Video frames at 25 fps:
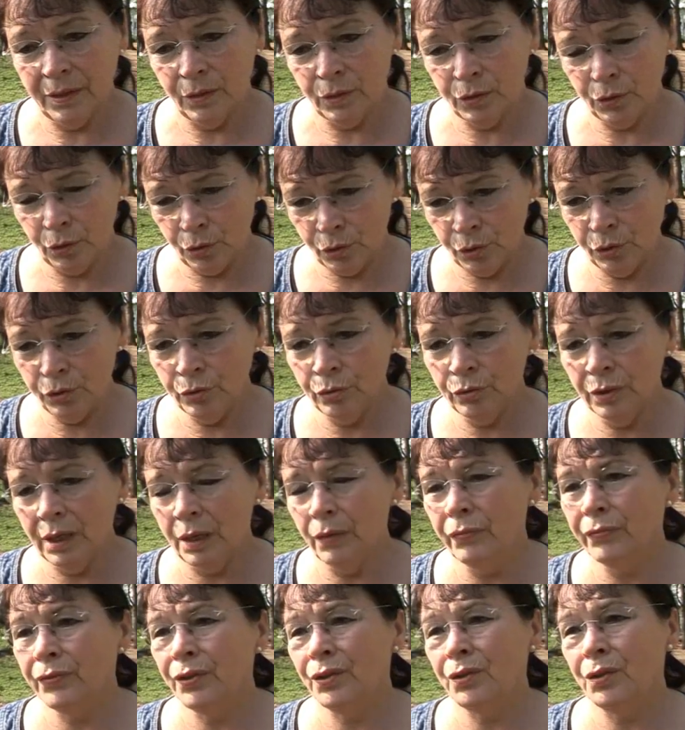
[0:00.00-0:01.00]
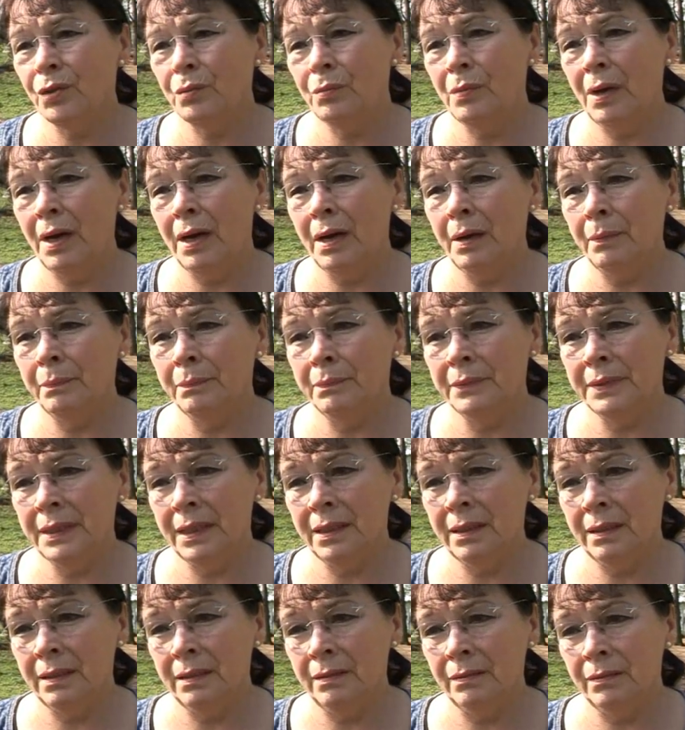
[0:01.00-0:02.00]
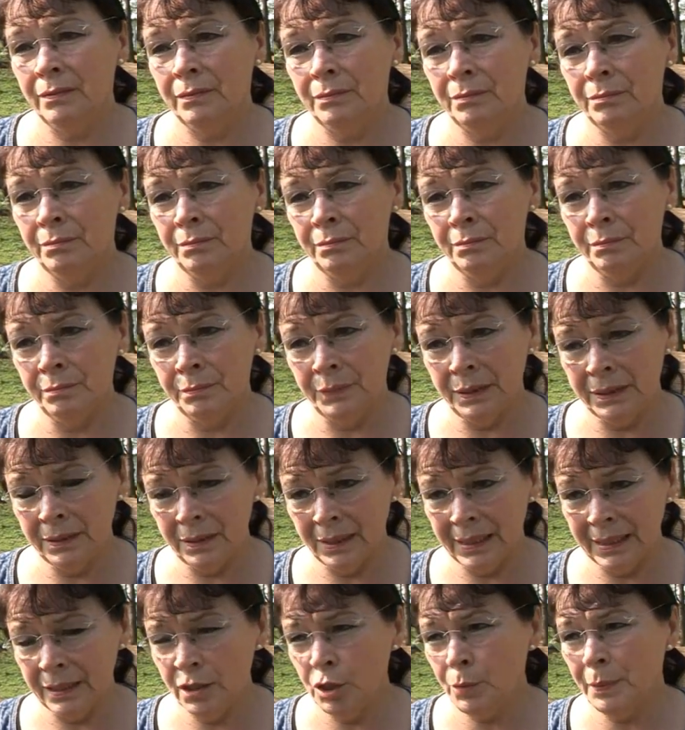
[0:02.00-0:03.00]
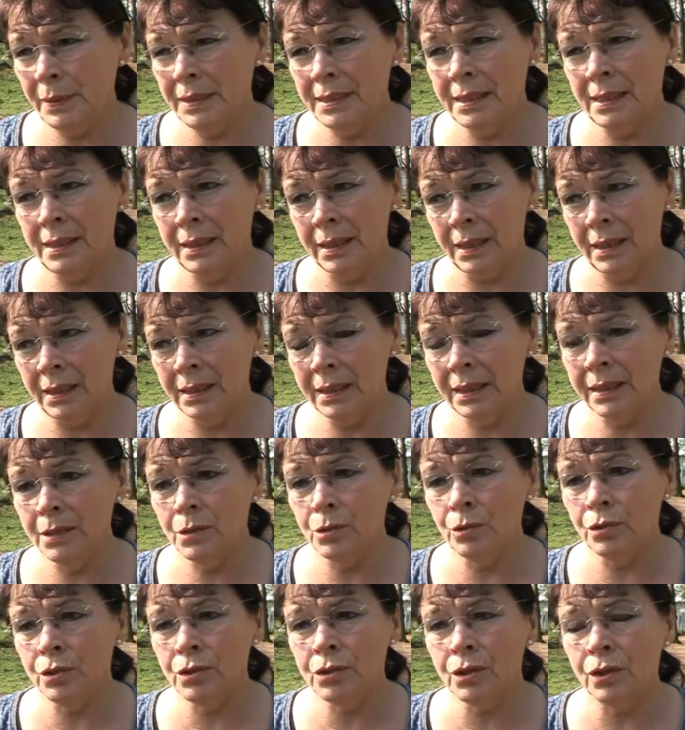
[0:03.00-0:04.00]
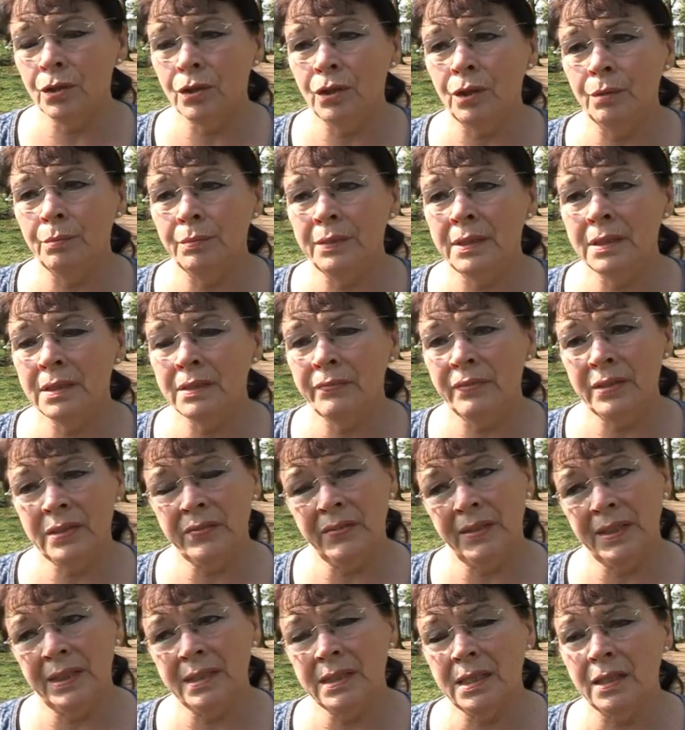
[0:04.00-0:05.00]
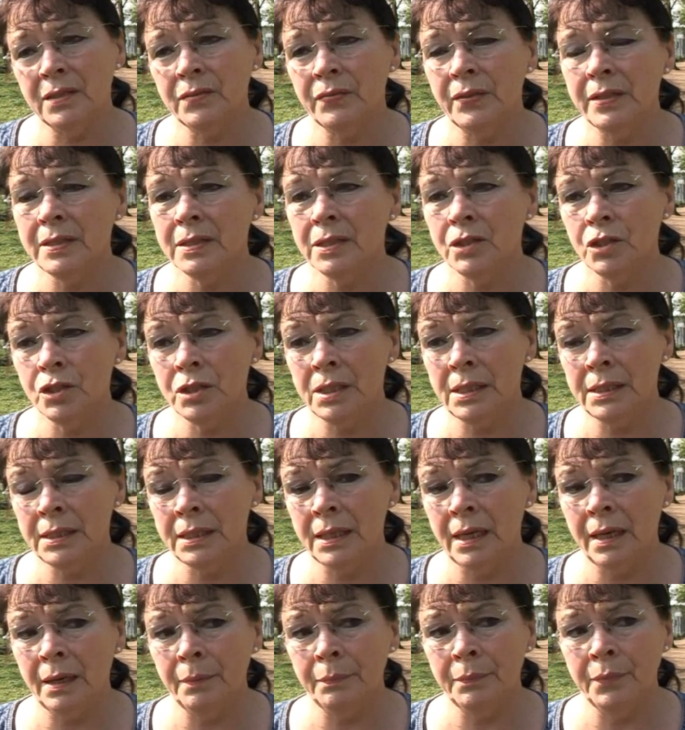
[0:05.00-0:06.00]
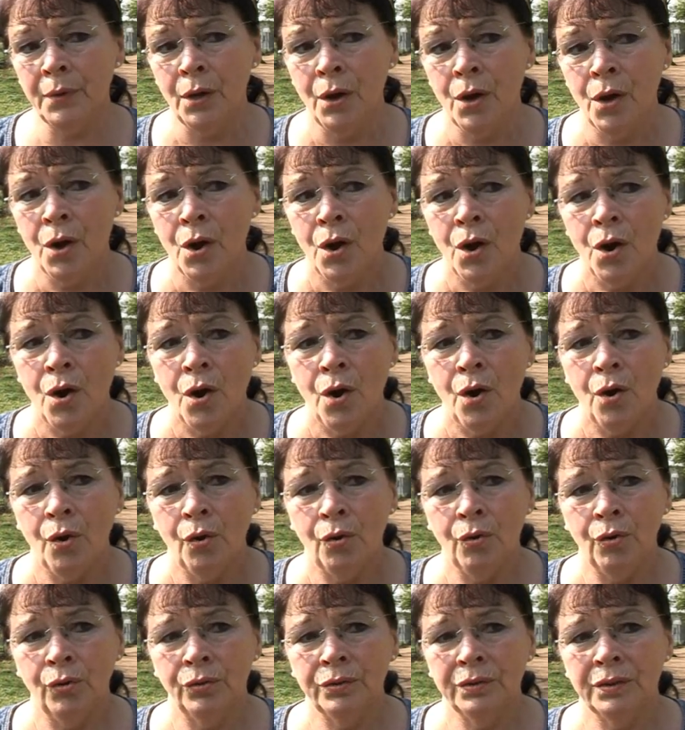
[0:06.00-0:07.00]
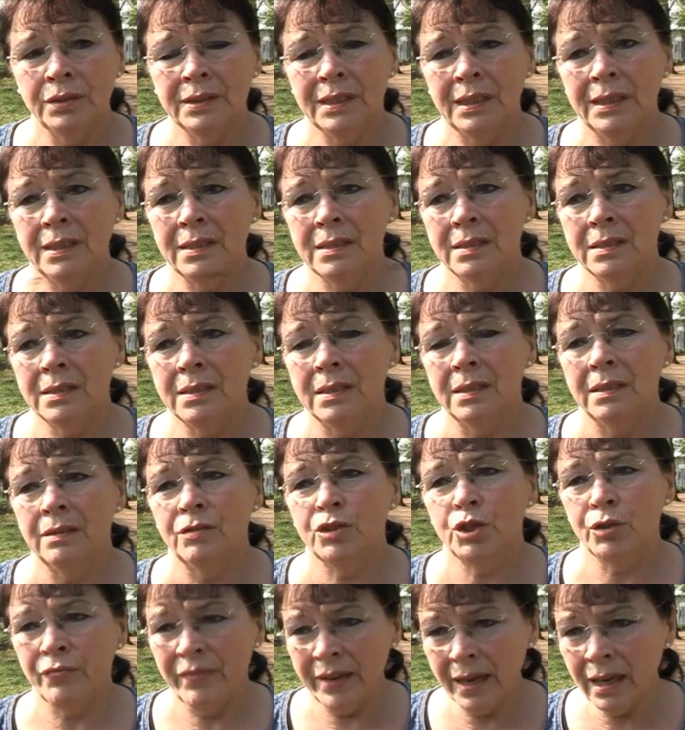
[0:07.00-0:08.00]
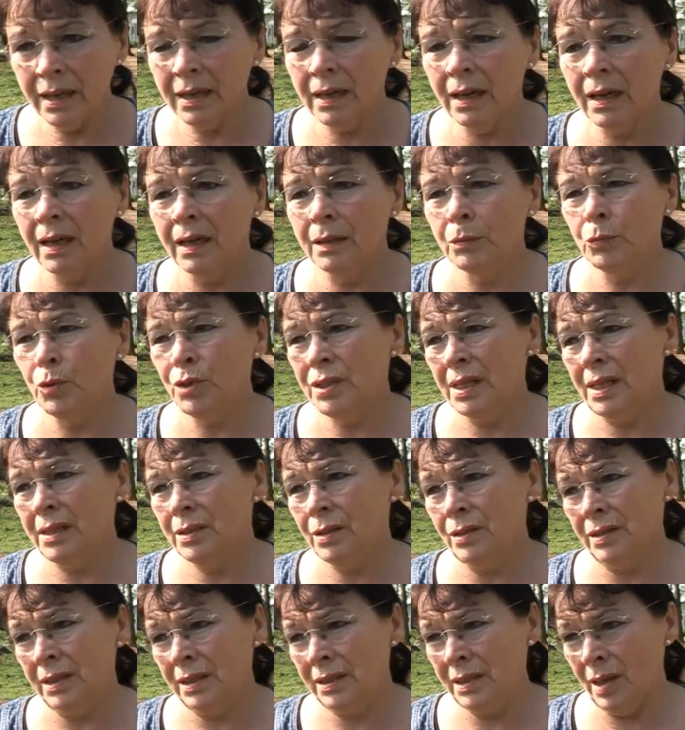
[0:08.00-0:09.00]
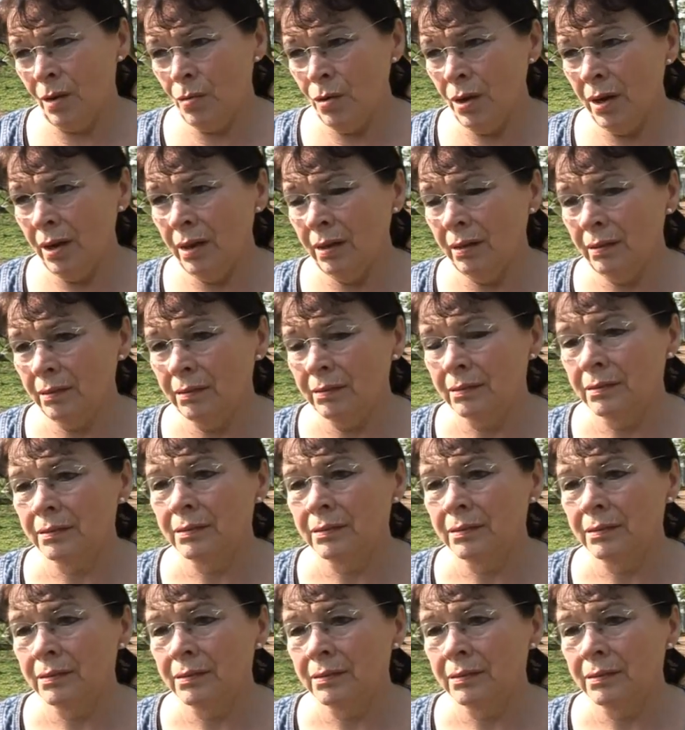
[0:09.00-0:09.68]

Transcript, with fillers: wir aus der Tötung aufgenommen haben, der mit einer ganz speziellen Krankheit zu uns gekommen ist, was wir jetzt erst festgestellt haben. Und er ist schwer krank, muss also eine Dauer